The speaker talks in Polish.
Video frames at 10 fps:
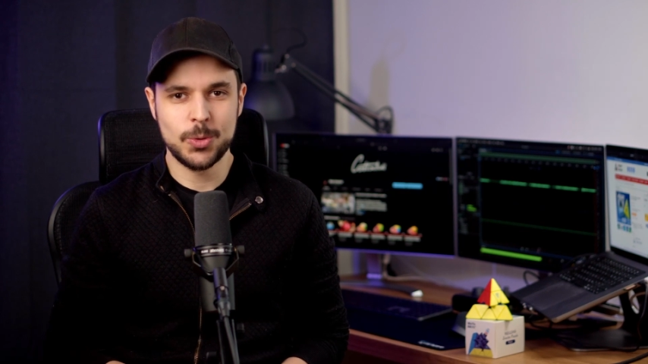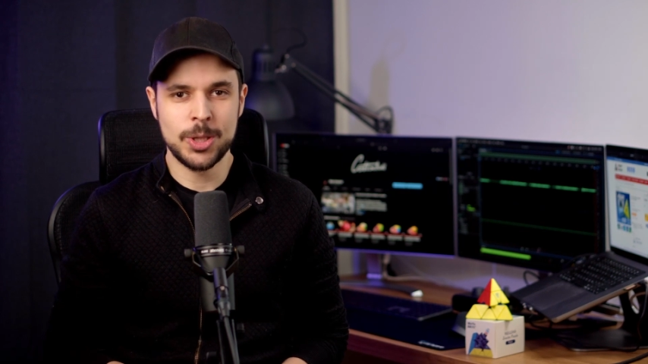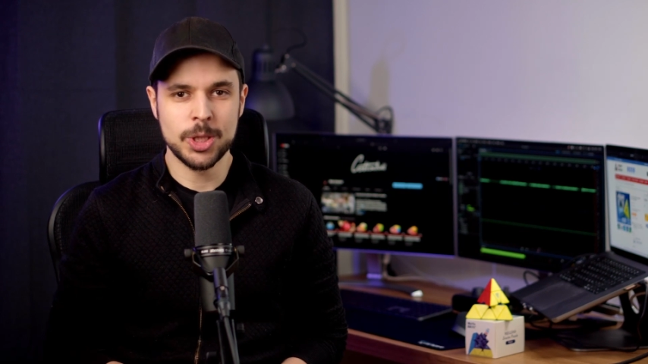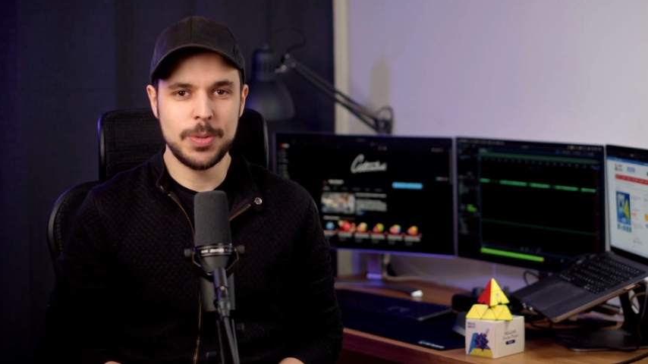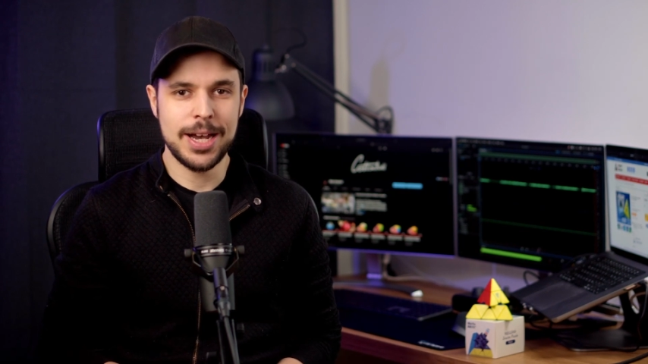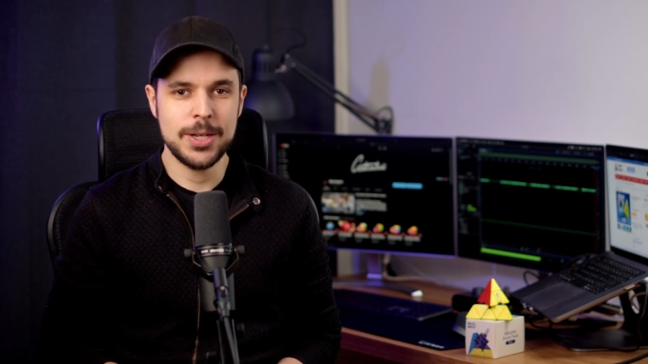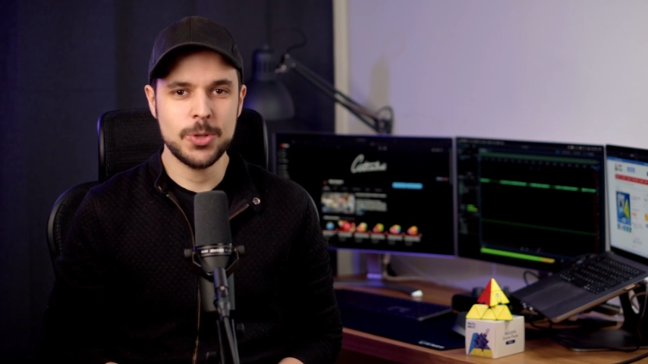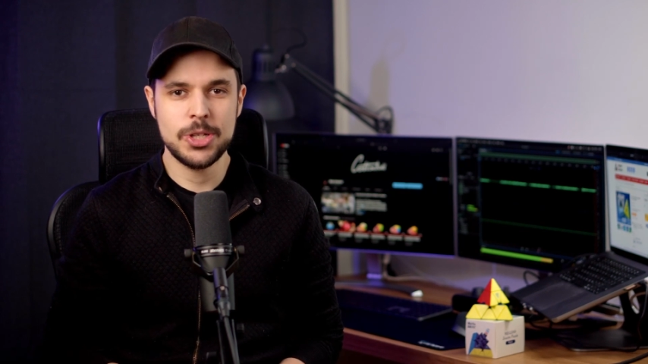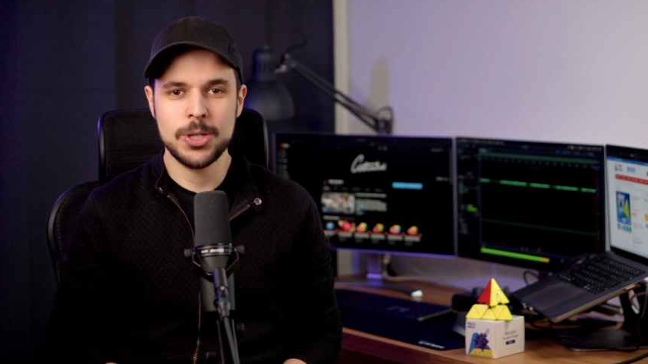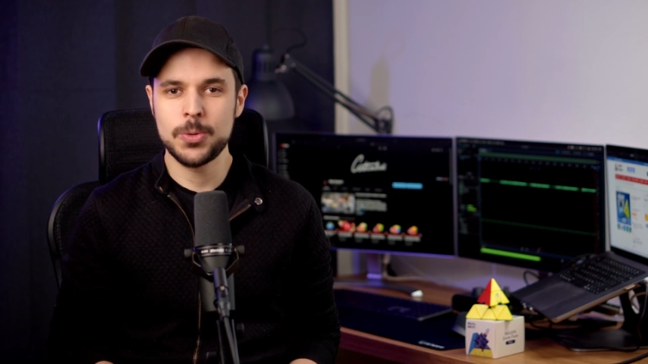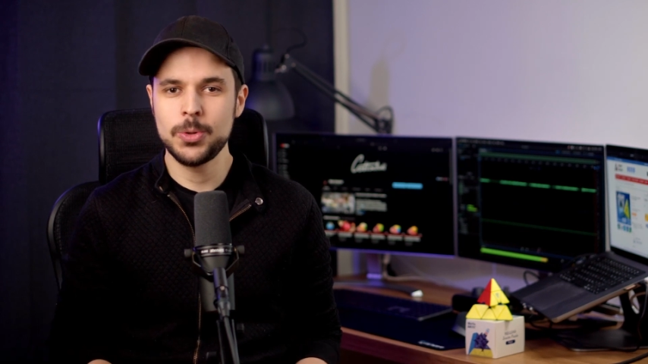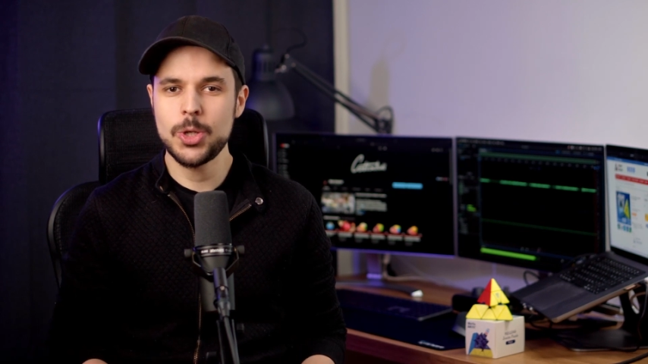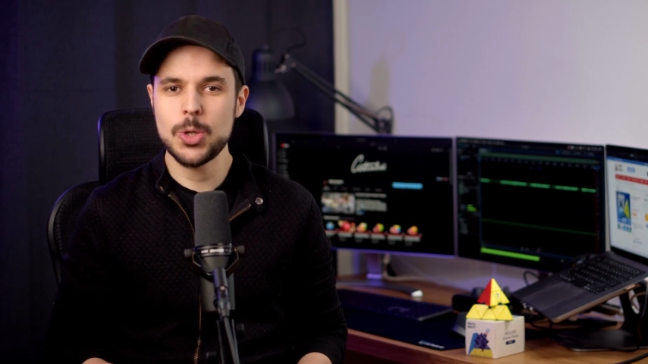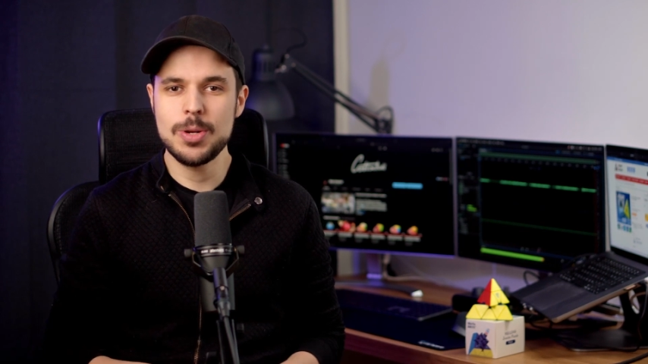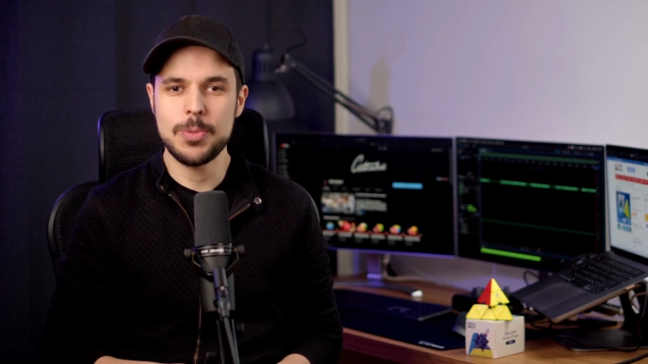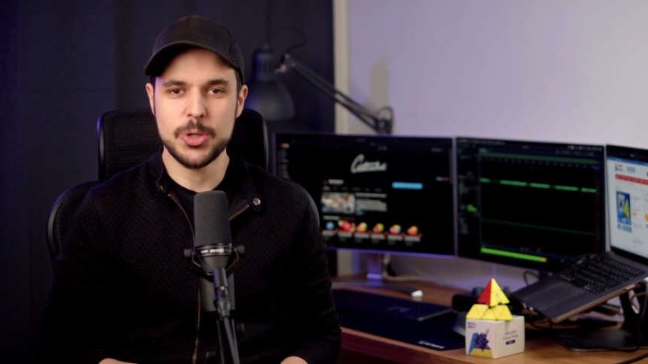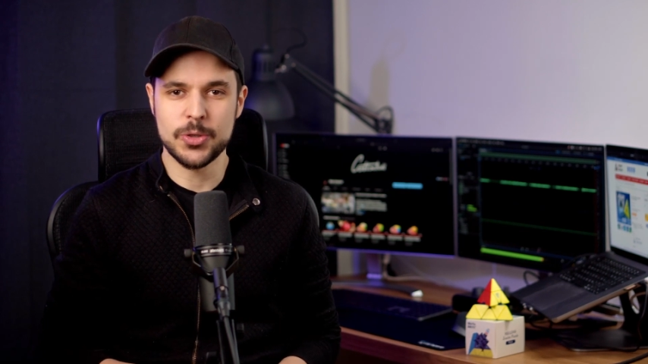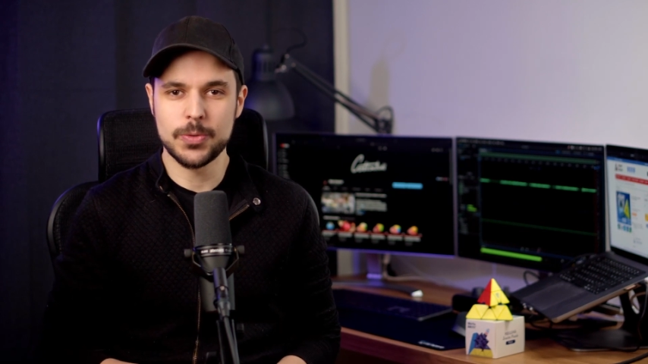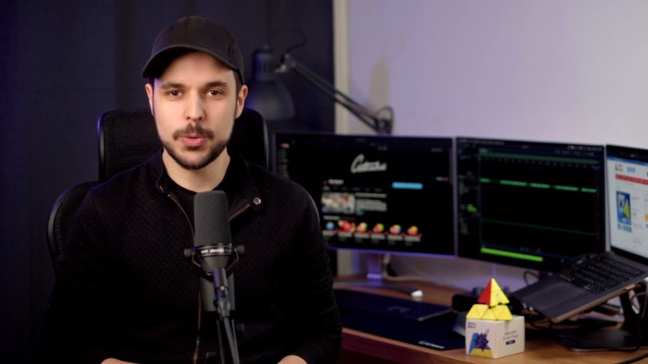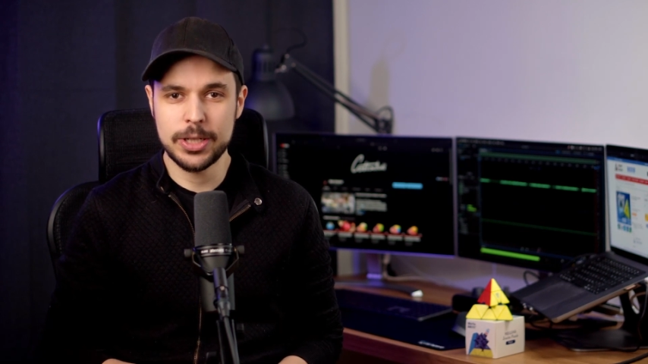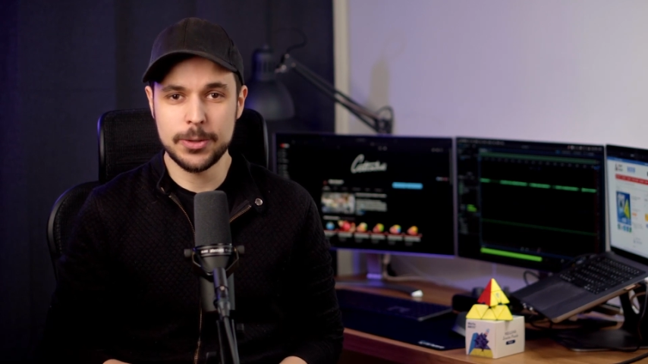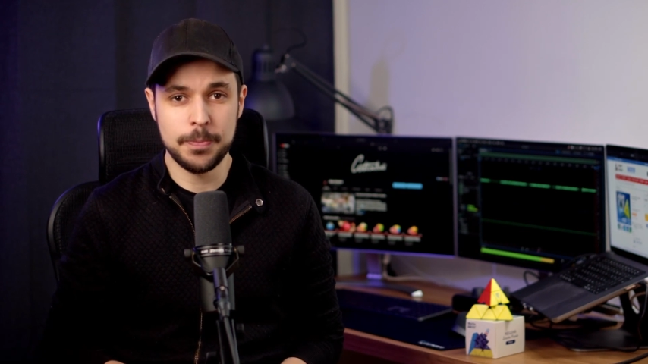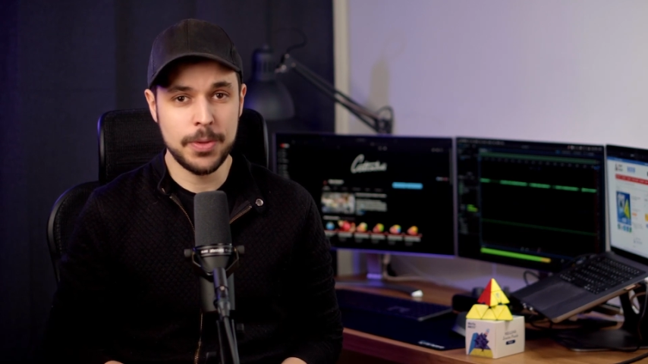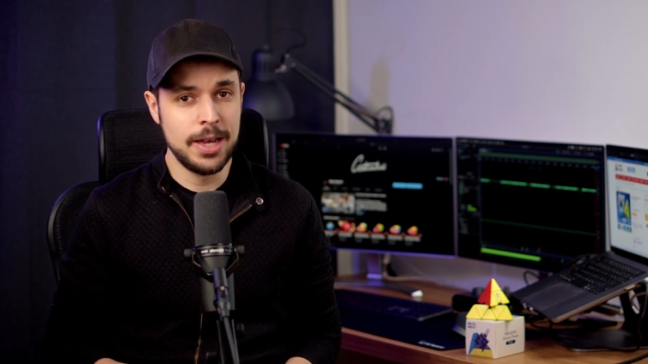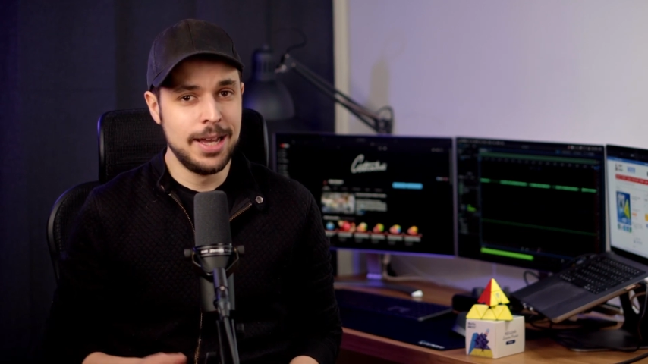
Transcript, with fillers: które odpychając się unosiły pociąg górę.